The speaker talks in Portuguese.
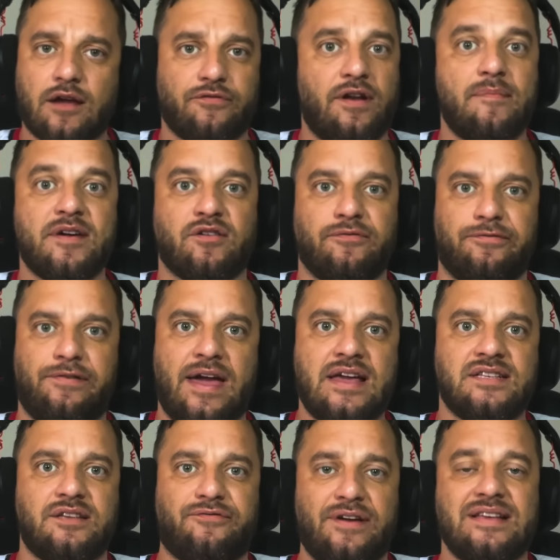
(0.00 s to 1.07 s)
é que o Flamengo
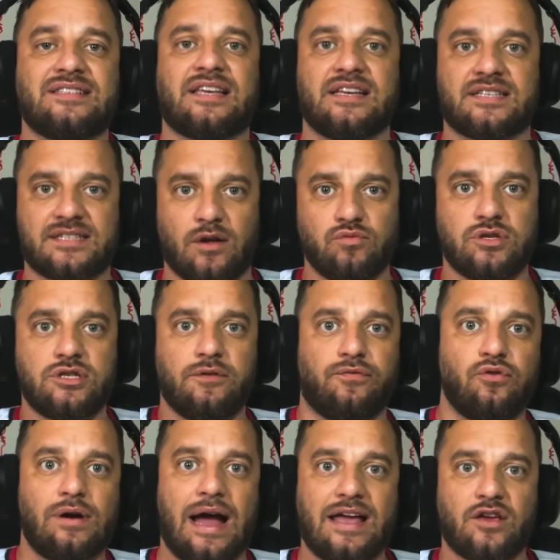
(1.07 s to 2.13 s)
fez e fez questão de
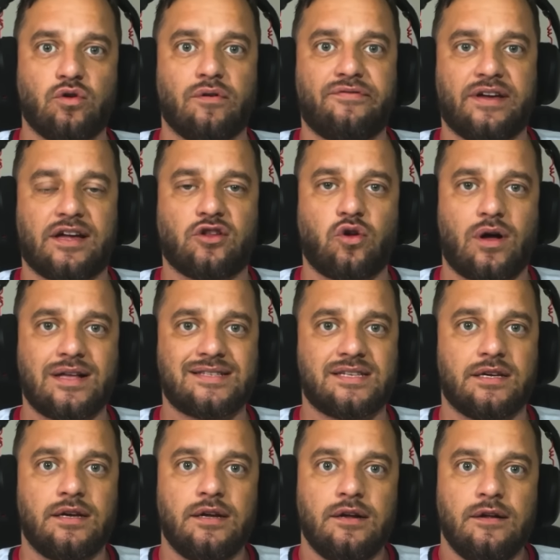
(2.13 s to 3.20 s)
divulgar em
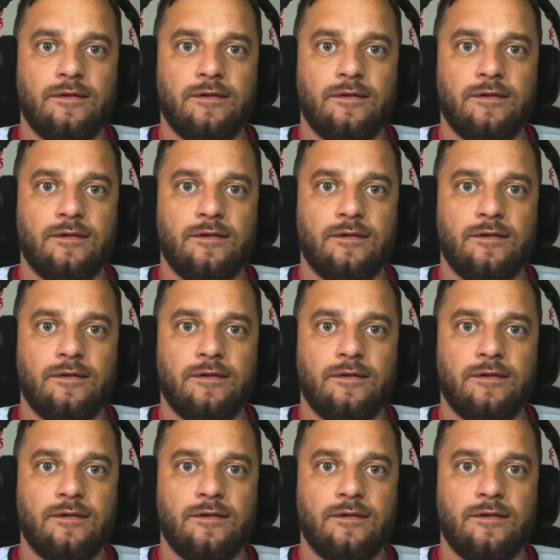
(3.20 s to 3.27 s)
overdose?